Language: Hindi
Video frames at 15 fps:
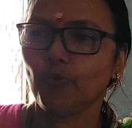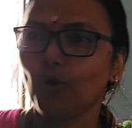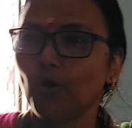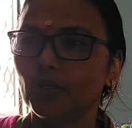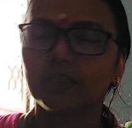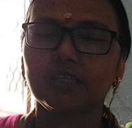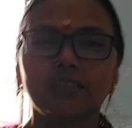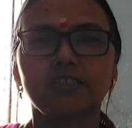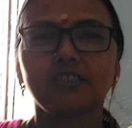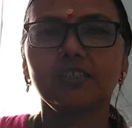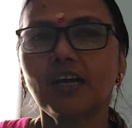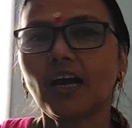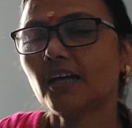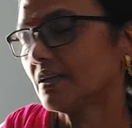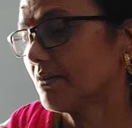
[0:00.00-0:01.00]
बहुत खिचड़ी
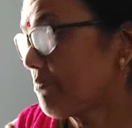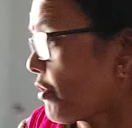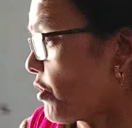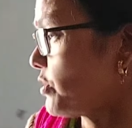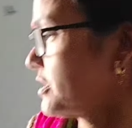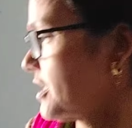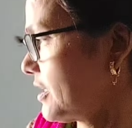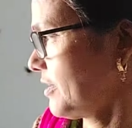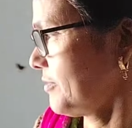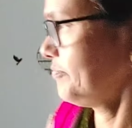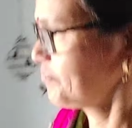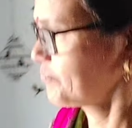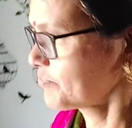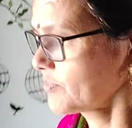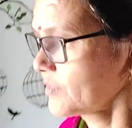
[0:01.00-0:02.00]
खाते बहुत ज़्यादा
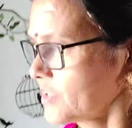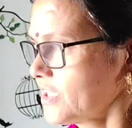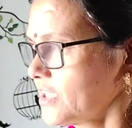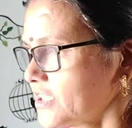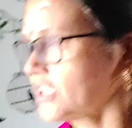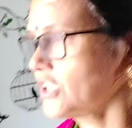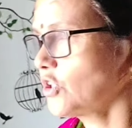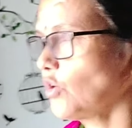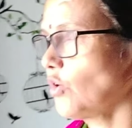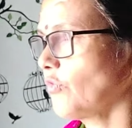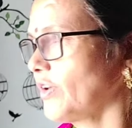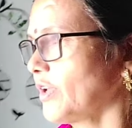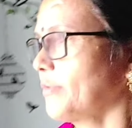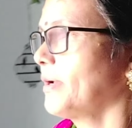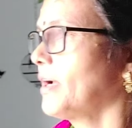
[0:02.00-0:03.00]
खिचड़ी तो
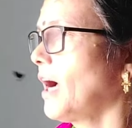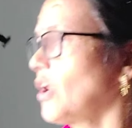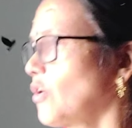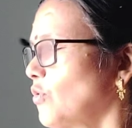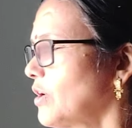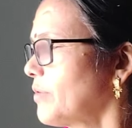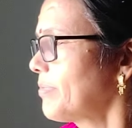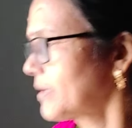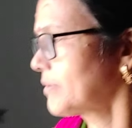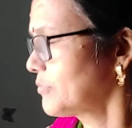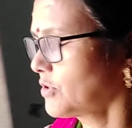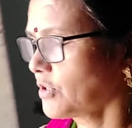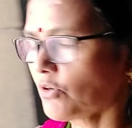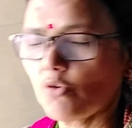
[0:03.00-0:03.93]
फिर भी खा लूँगी पर मेरे